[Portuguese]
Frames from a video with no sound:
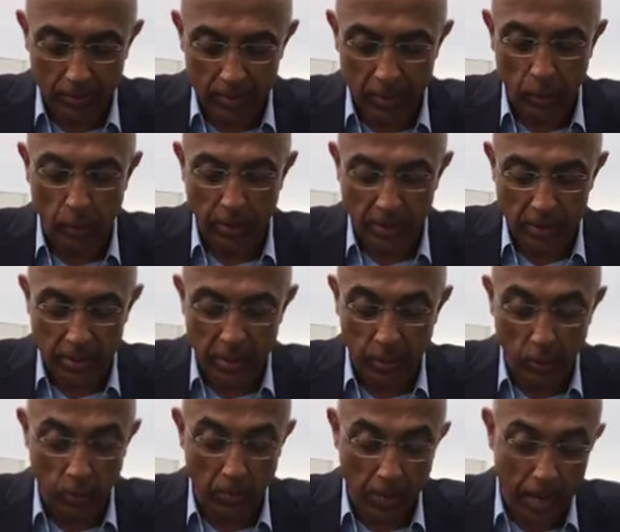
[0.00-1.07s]

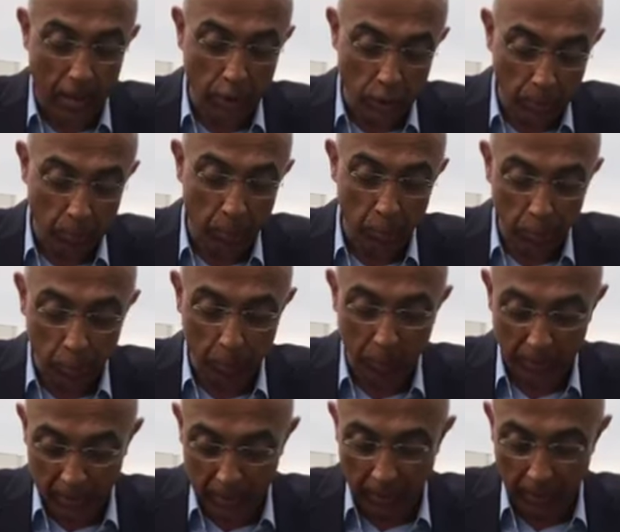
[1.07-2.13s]
55
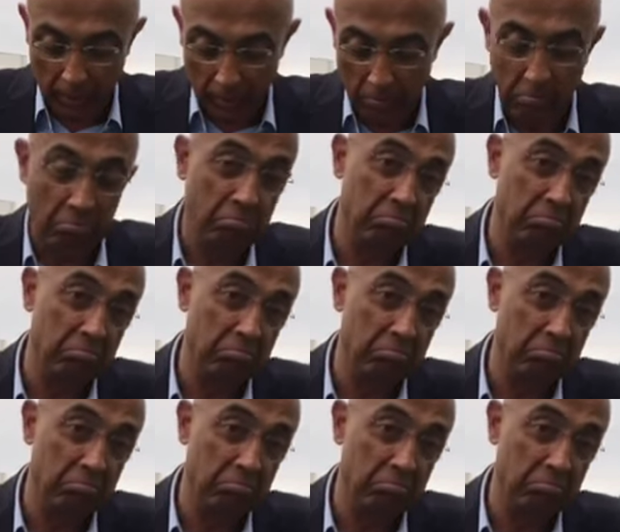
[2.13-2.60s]
mais.pt,